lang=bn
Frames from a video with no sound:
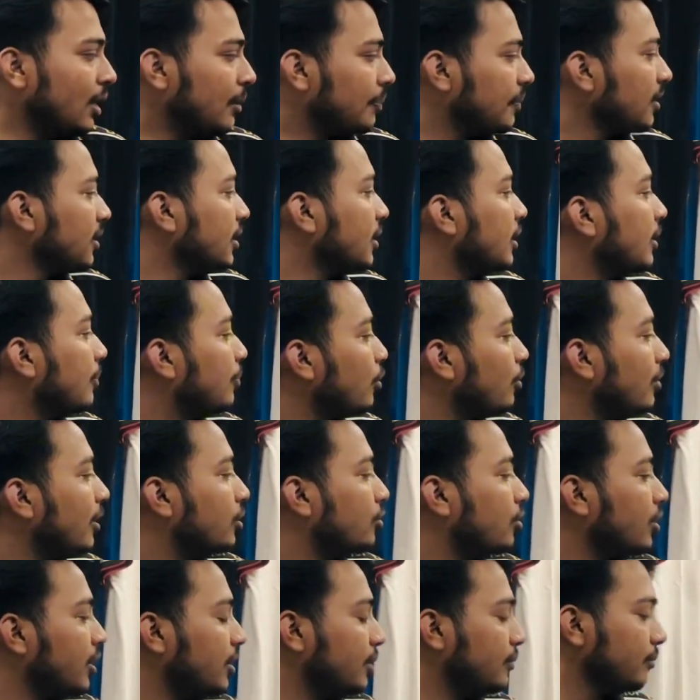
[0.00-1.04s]
আপনাদেরকে প্রোভাইড
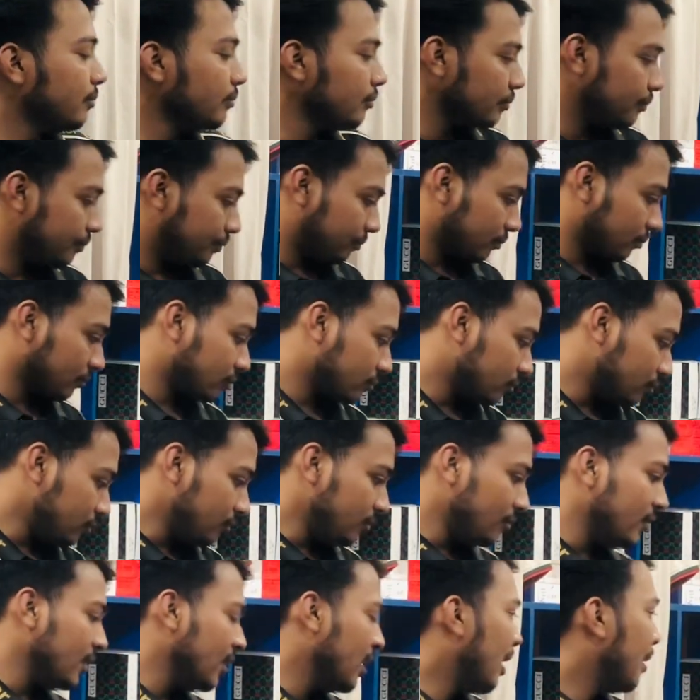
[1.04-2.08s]
করে
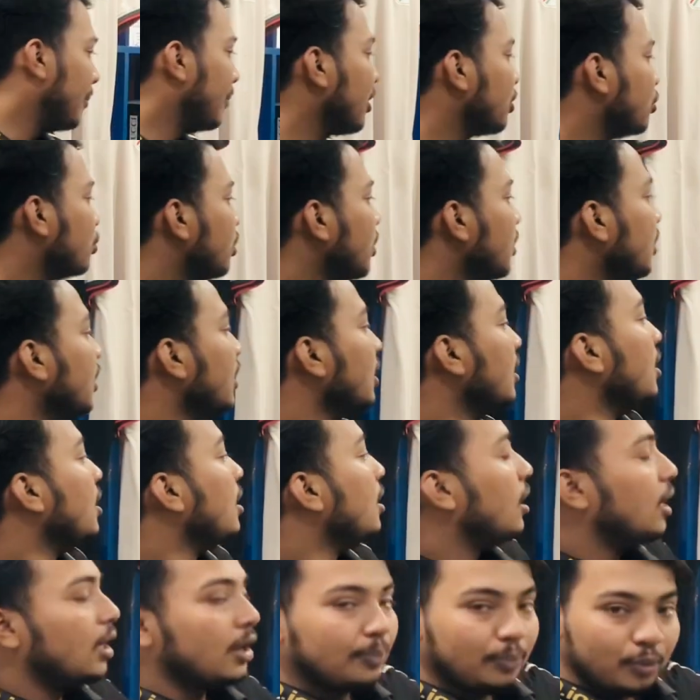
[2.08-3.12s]
আমরা যদি
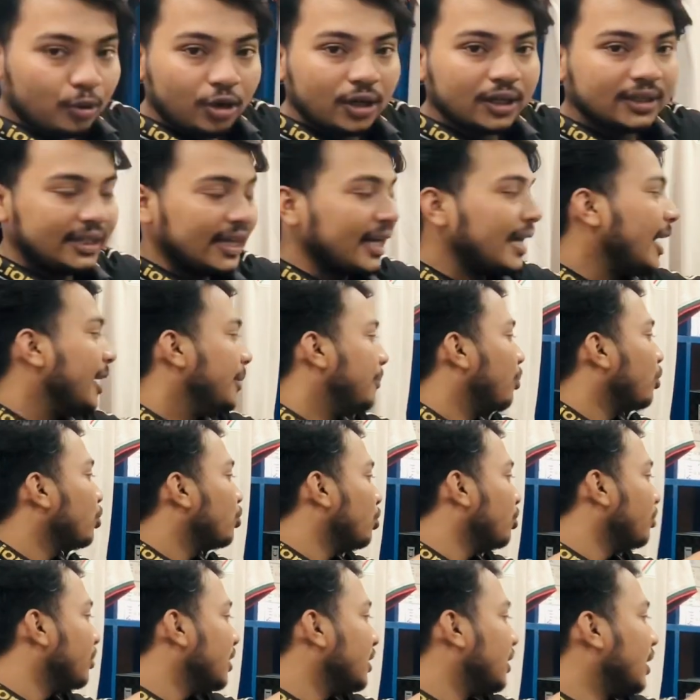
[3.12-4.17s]
প্রোডাক্ট দেখাই
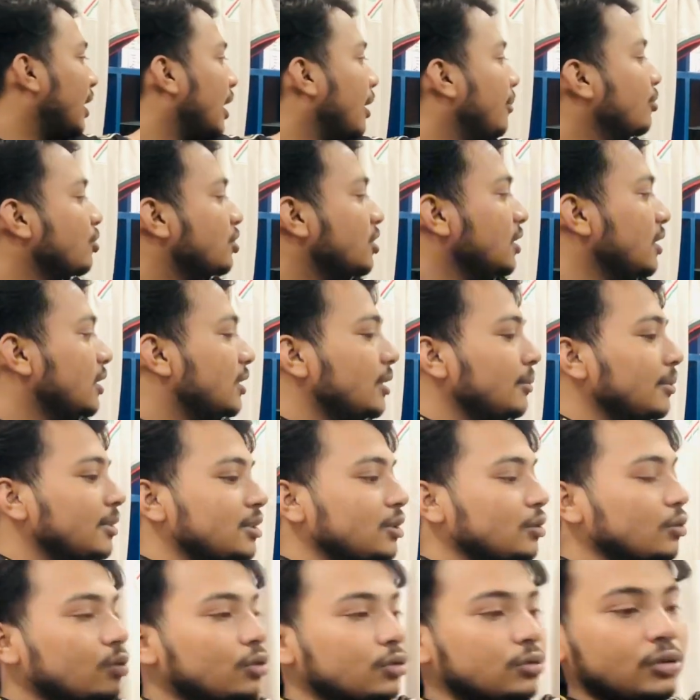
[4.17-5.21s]
প্রথমে দেখাবো হচ্ছে দেখতে
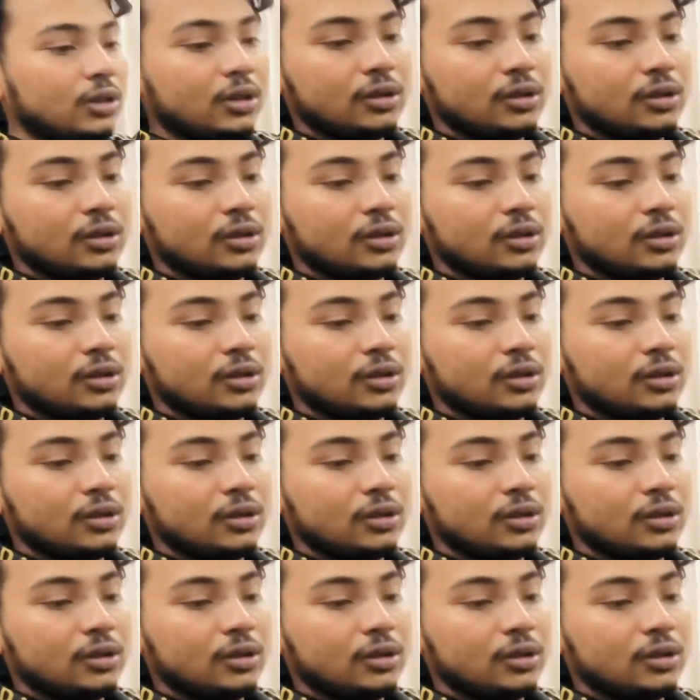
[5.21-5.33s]
পাচ্ছেন কতটা